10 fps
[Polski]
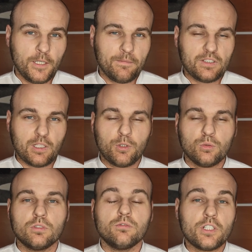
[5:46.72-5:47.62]

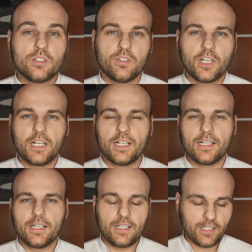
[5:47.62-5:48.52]
samochód właśnie w rękach
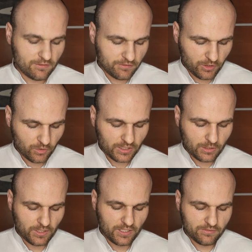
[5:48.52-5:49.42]
Leclerca
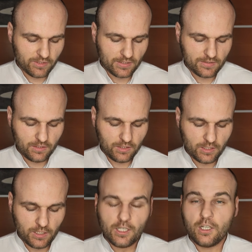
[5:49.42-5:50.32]
wyglądał rewelacyjnie.
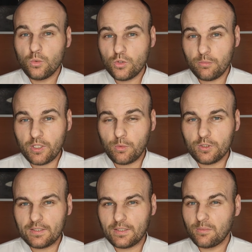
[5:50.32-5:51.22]
Utrzymać
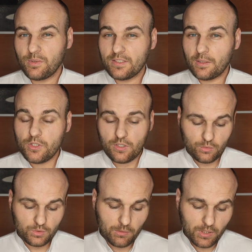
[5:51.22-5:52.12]
Bottasa za plecami się nie
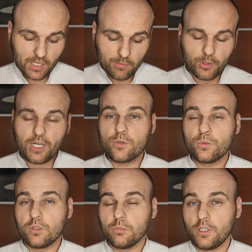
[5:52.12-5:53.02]
udało, ale poradził
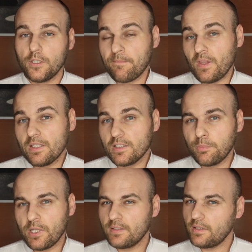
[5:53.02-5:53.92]
sobie z
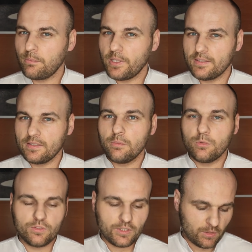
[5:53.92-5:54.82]
Perezem. Perez nie był
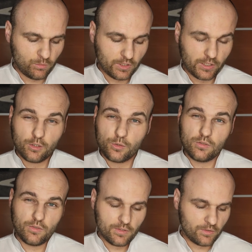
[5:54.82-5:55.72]
w stanie mu zagrozić,
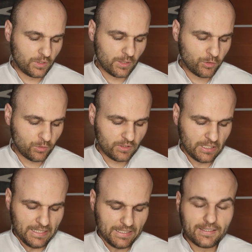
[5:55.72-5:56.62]
więc to na plus.
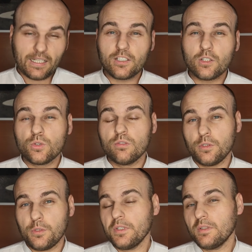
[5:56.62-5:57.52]
Sainz kończy
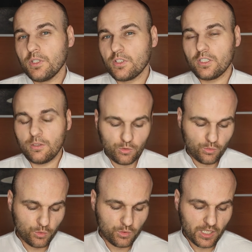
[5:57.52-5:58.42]
wyścig z mieszanymi
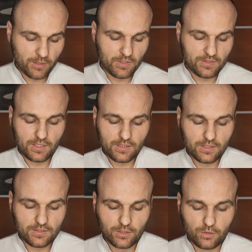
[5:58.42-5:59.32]
uczuciami. Z jednej
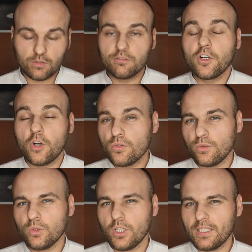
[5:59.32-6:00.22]
strony w końcu
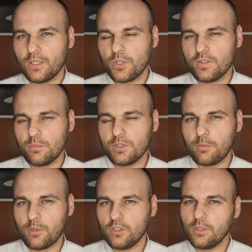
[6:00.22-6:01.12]
dogadał się z tym
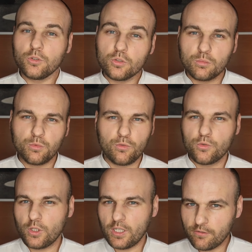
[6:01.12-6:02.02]
samochodem, to co mówił
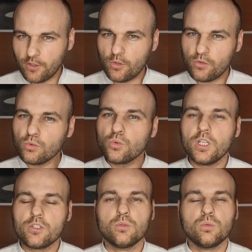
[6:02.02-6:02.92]
wczoraj, w końcu czuje
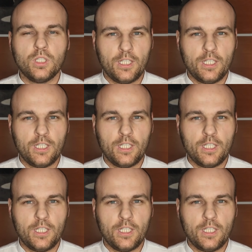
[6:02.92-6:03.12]
się tu